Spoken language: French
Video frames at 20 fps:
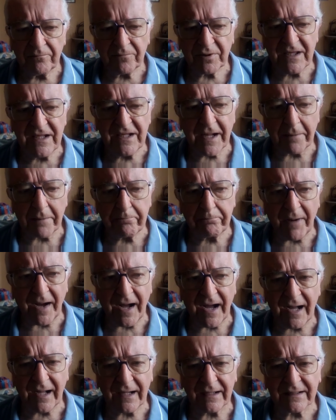qui n'a
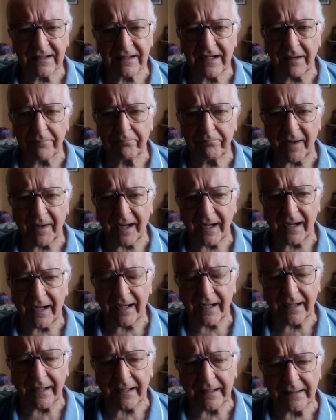pas, qui n'a
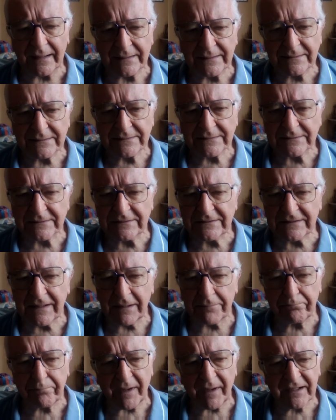pas qui
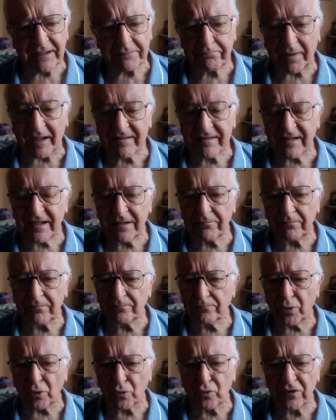n'a pas dépassé
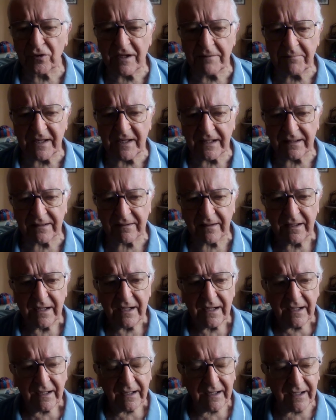beaucoup de limites.
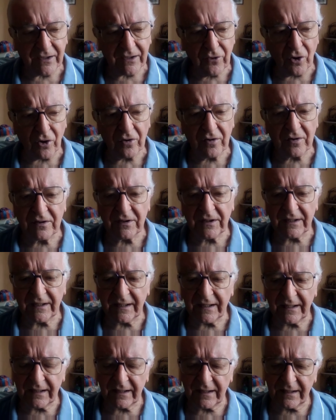Et alors, les,
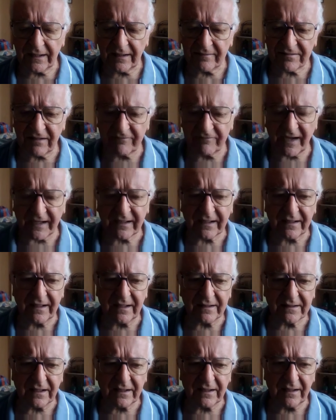évêques qui
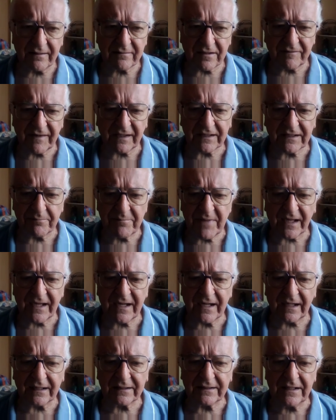étaient, les évêques
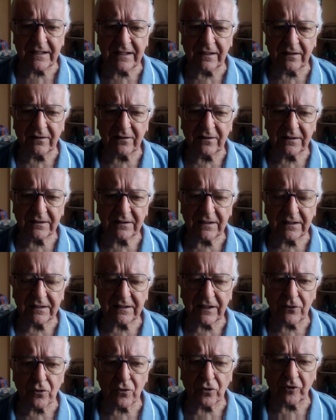d'Amérique latine euh, qui
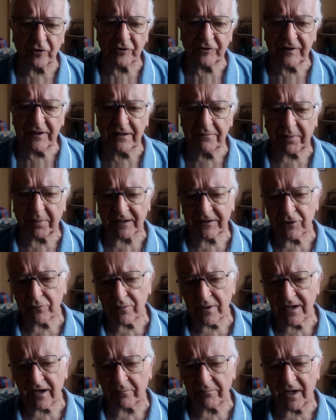étaient au concile,
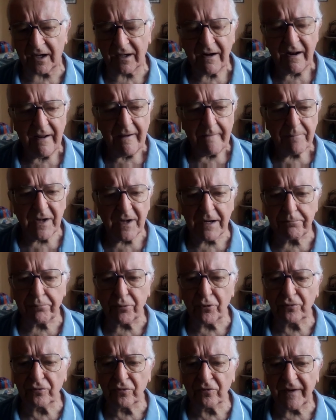particulièrement les
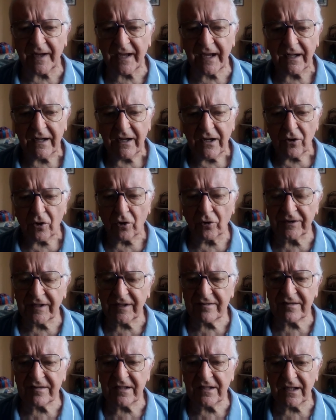plus ouverts, ont
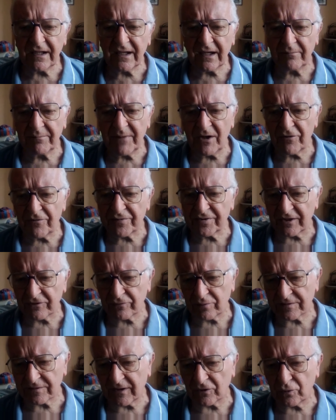décidé en
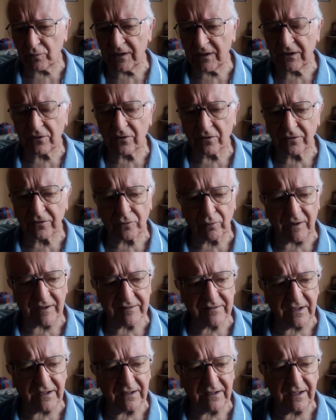1968, donc
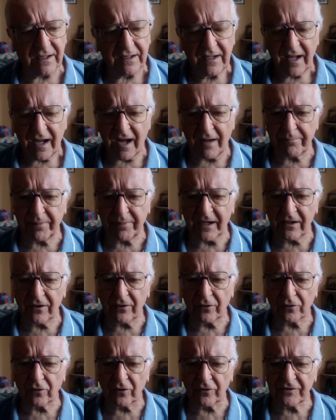trois ans après
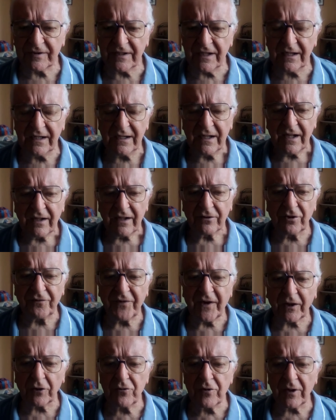le concile, de
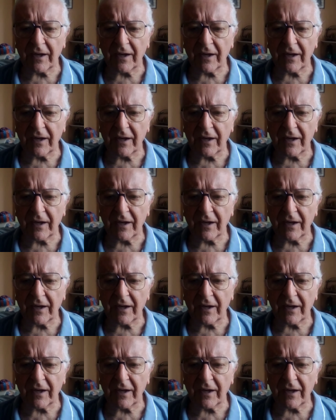faire une